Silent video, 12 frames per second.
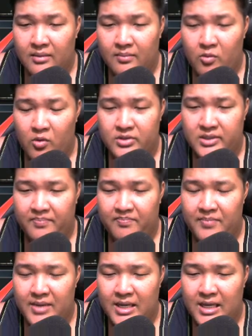บวก
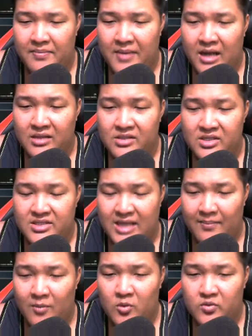10B พัง
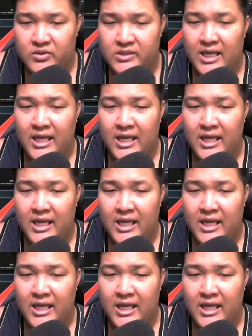G36C